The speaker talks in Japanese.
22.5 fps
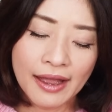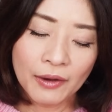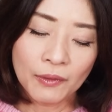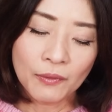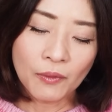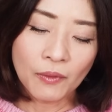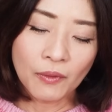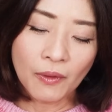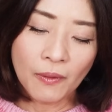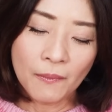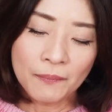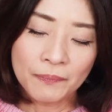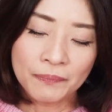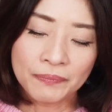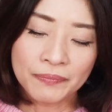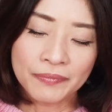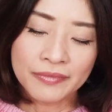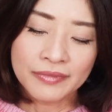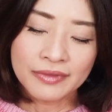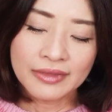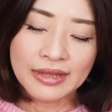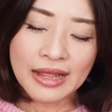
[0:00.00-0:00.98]
こ
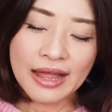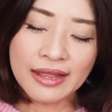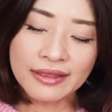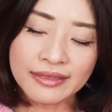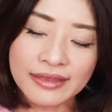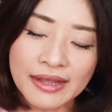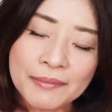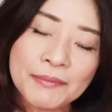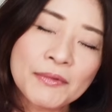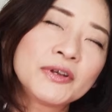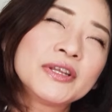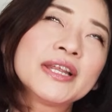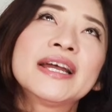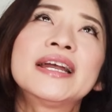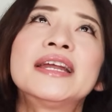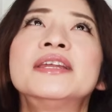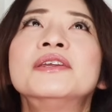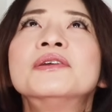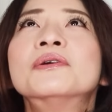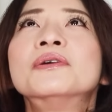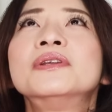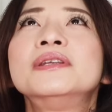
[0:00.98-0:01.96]
う、何でも
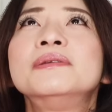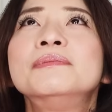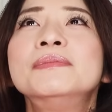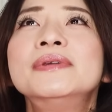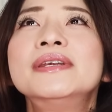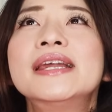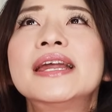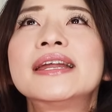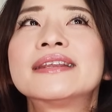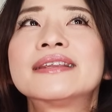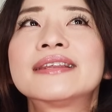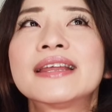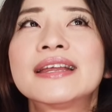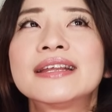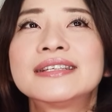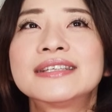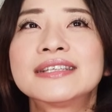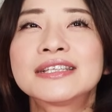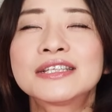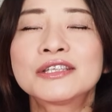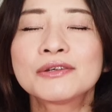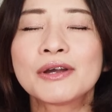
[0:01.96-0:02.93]
ないように見えて、
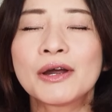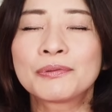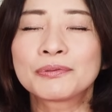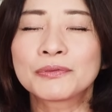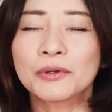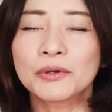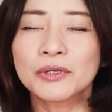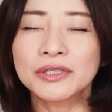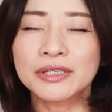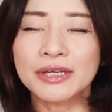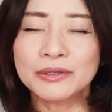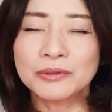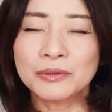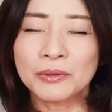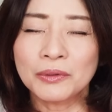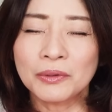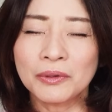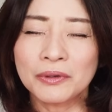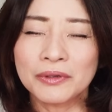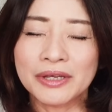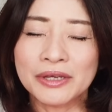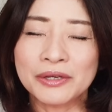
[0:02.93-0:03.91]
実はふとしたと
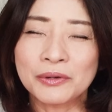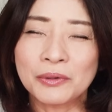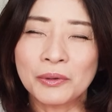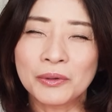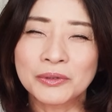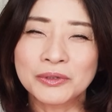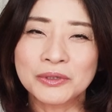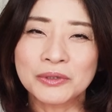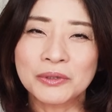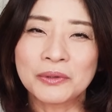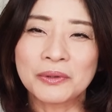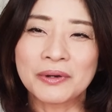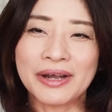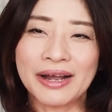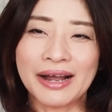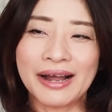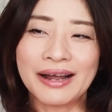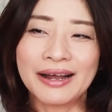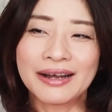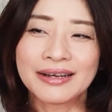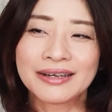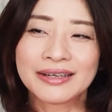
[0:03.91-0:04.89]
ころで表情
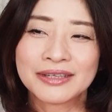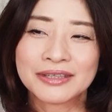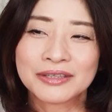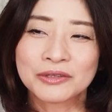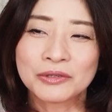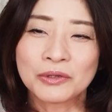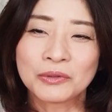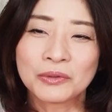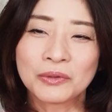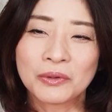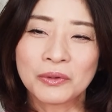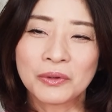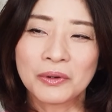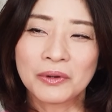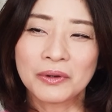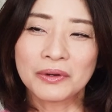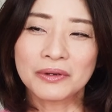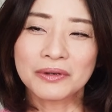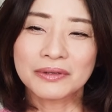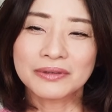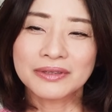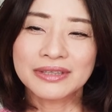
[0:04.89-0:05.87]
が、そ
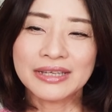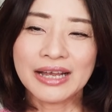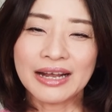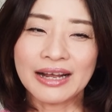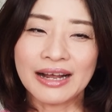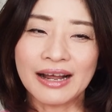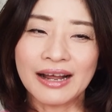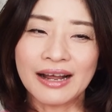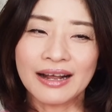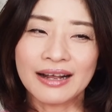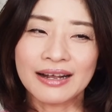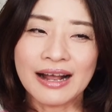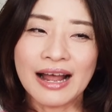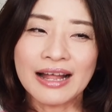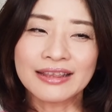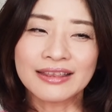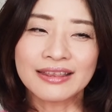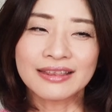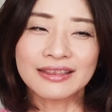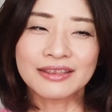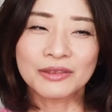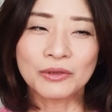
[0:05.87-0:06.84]
の、なんか、
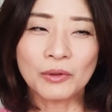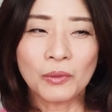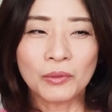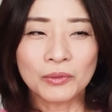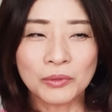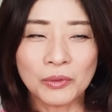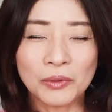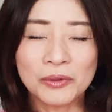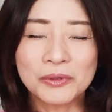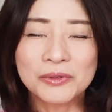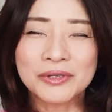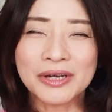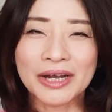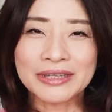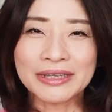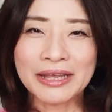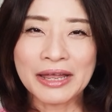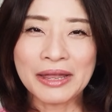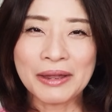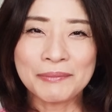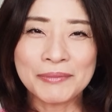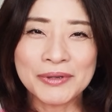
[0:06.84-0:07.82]
葛藤というか
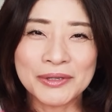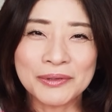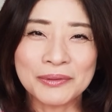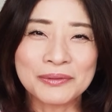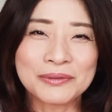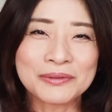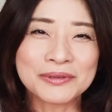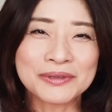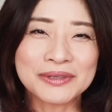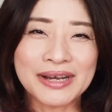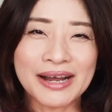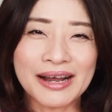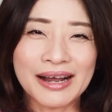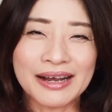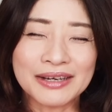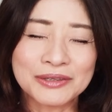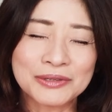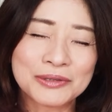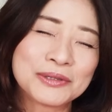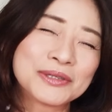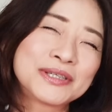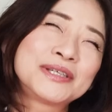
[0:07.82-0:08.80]
悩みというか
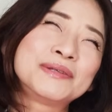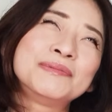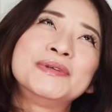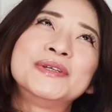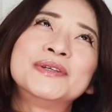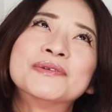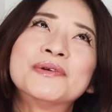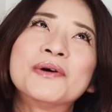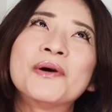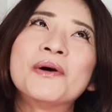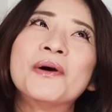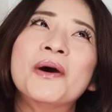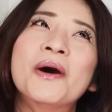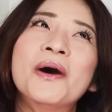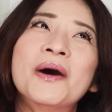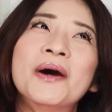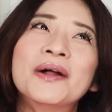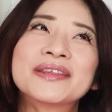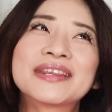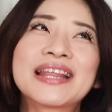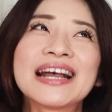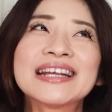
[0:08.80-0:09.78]
苦しみを
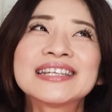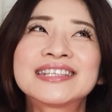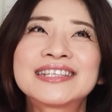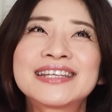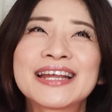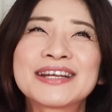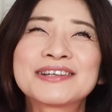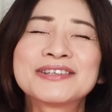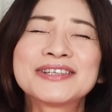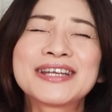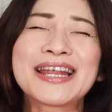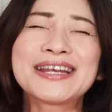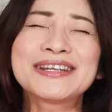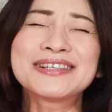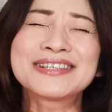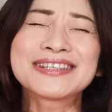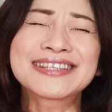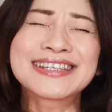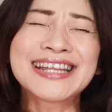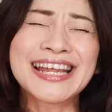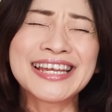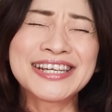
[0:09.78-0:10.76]
出してくれるって
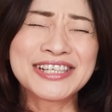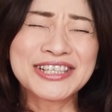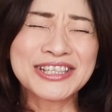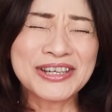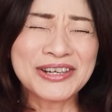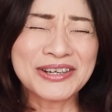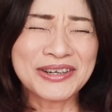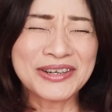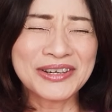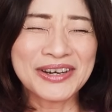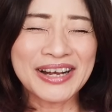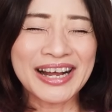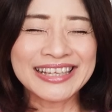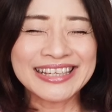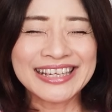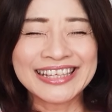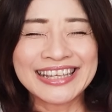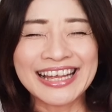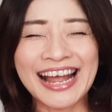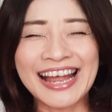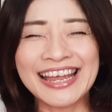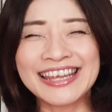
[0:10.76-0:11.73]
いうところが
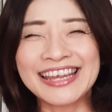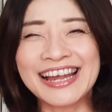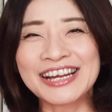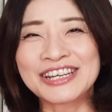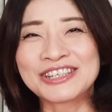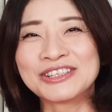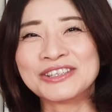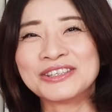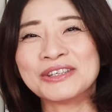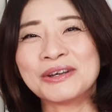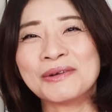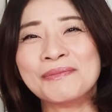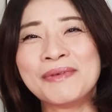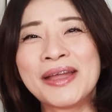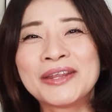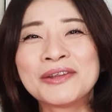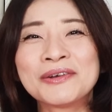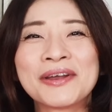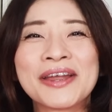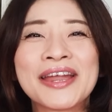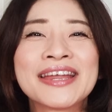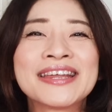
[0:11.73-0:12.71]
ね、ダイヤくんの目
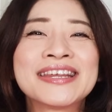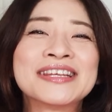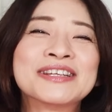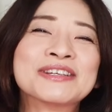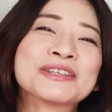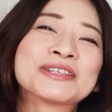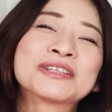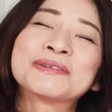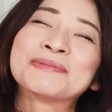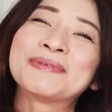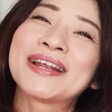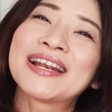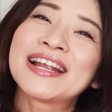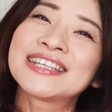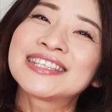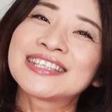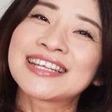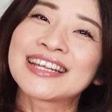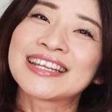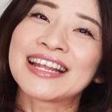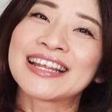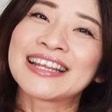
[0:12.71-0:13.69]
の演技の素晴ら
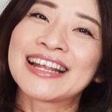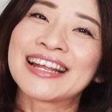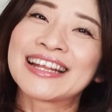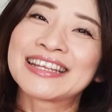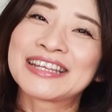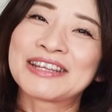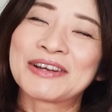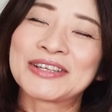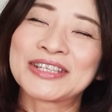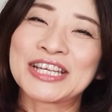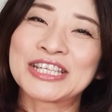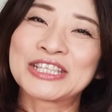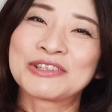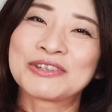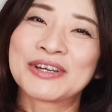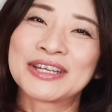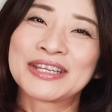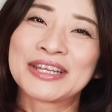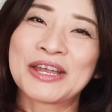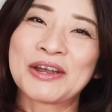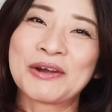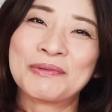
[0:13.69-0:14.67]
しさだなって私
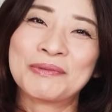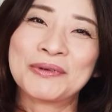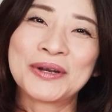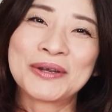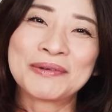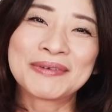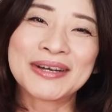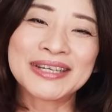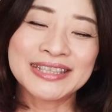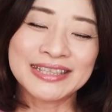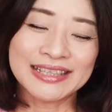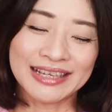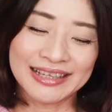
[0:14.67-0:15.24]
はね、思いまし